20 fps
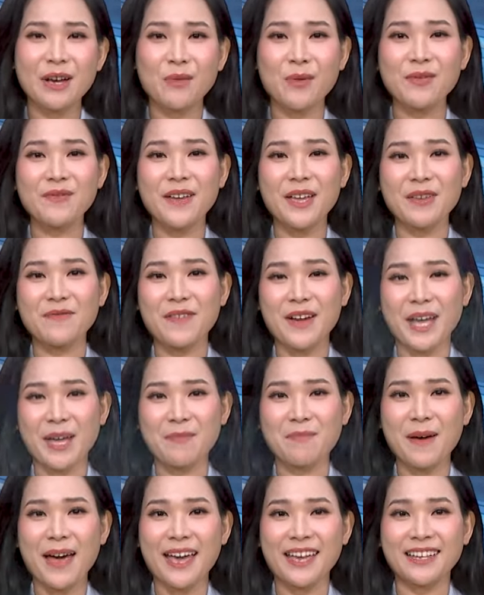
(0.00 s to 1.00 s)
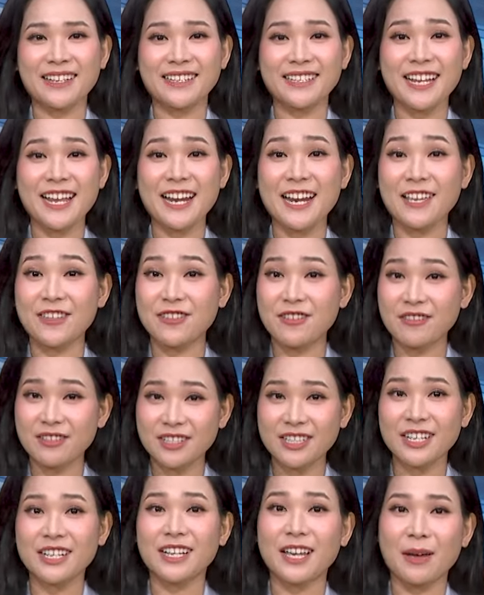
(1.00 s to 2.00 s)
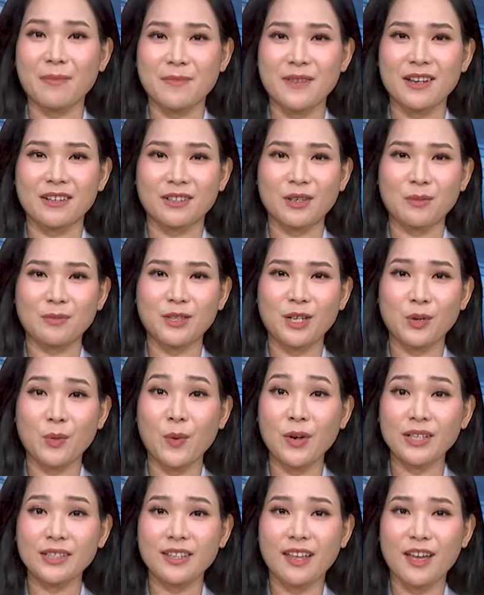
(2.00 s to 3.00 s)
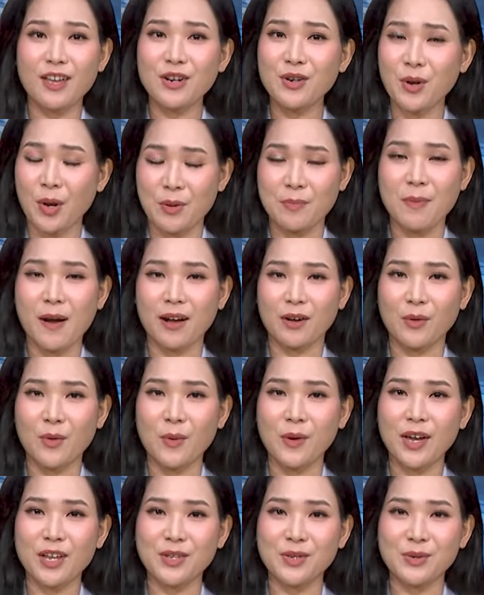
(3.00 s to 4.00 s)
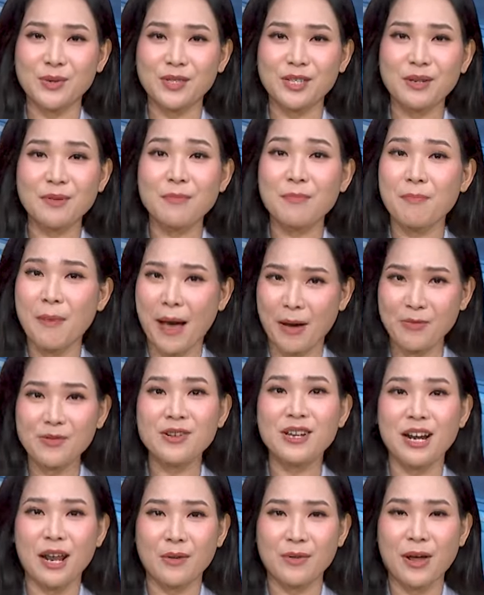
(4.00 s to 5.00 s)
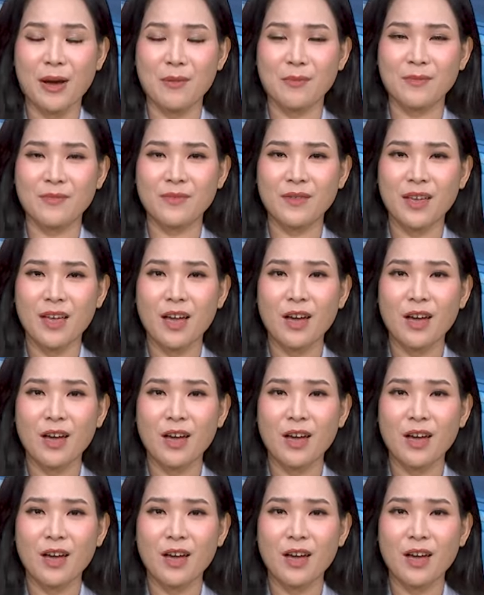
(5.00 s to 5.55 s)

Xin chào quý vị và các bạn, đây là chương trình cập nhật thông tin quốc tế nổi bật của kênh youtube Báo Người Lao Động.